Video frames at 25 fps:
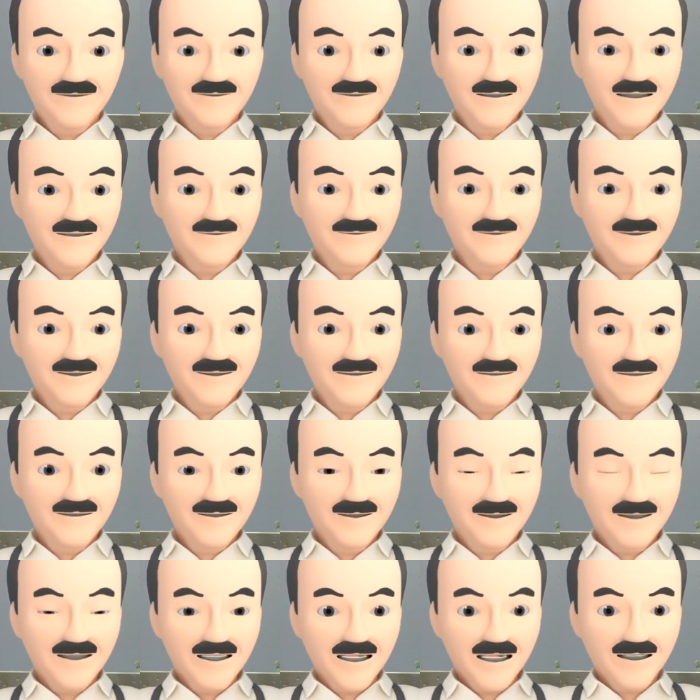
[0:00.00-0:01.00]
Bunu
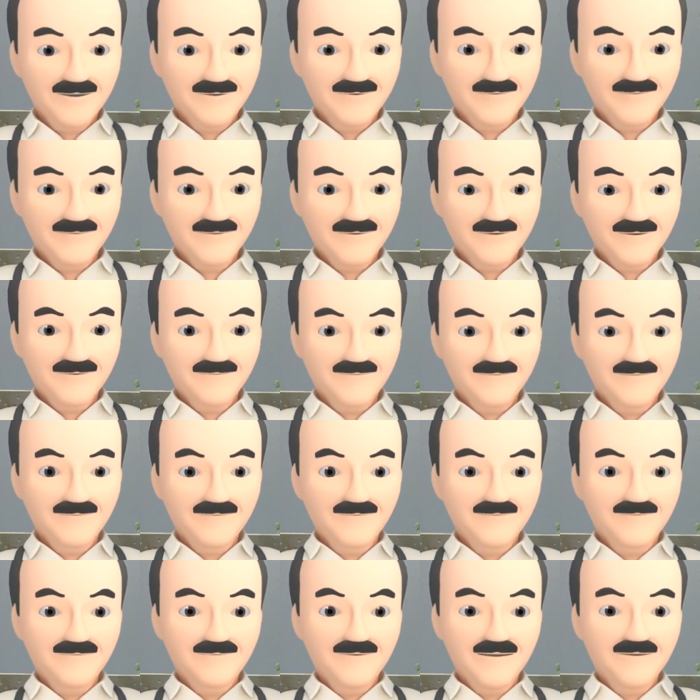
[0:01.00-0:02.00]
şöyle
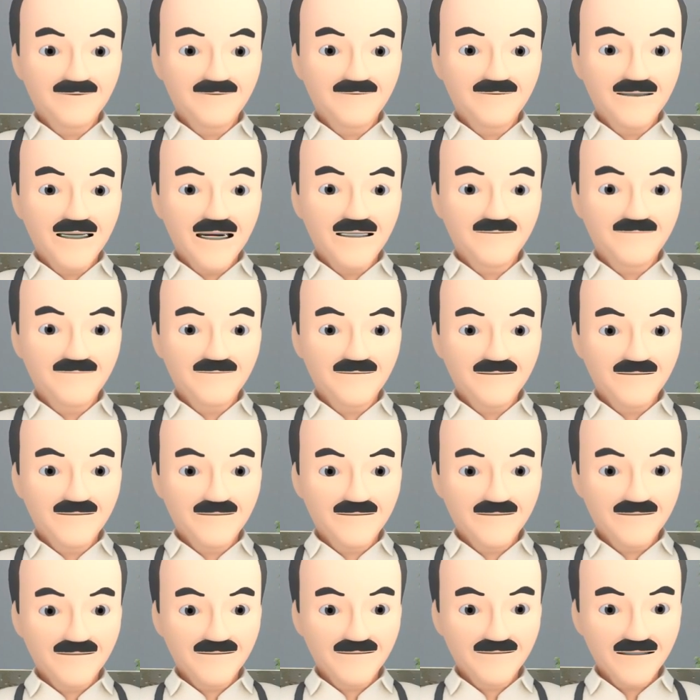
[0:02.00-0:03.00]
düşünebilirsiniz. Kimi
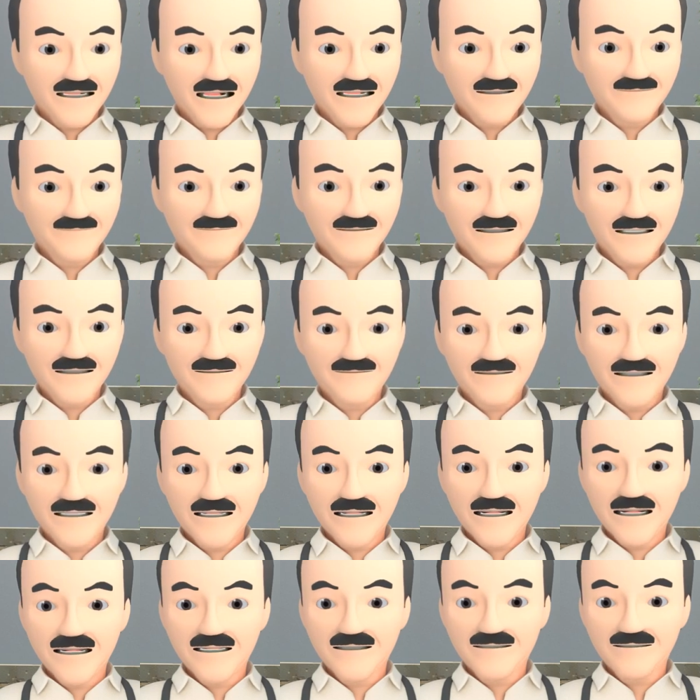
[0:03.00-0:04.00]
zaman benim
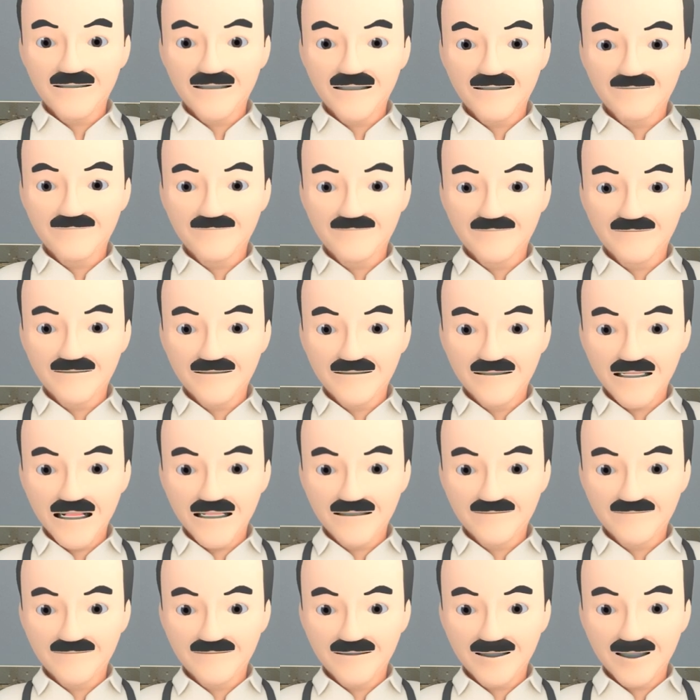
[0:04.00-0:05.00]
bir menekşem
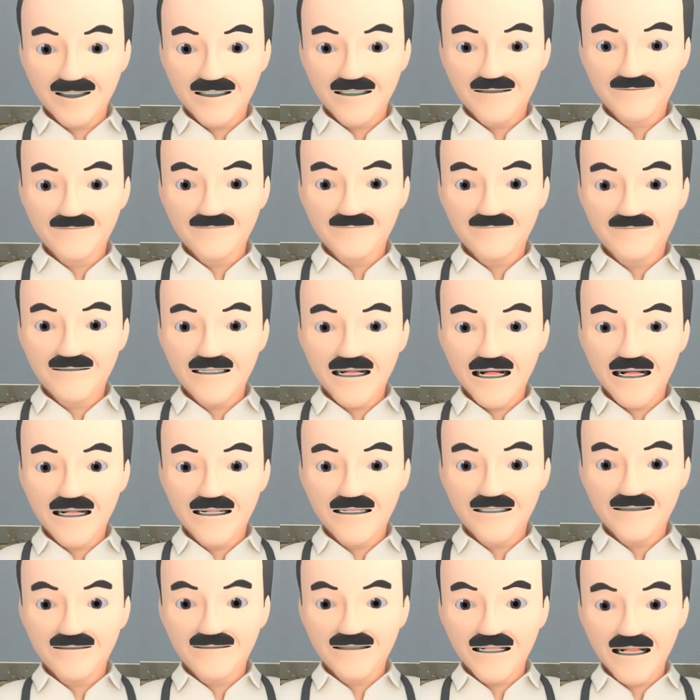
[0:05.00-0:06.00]
diğerlerine göre
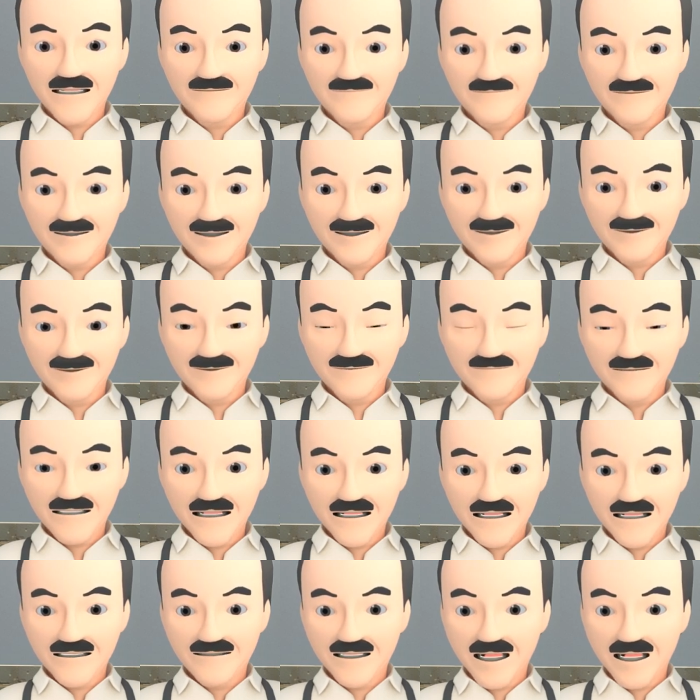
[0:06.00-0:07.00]
daha yavaş büyür.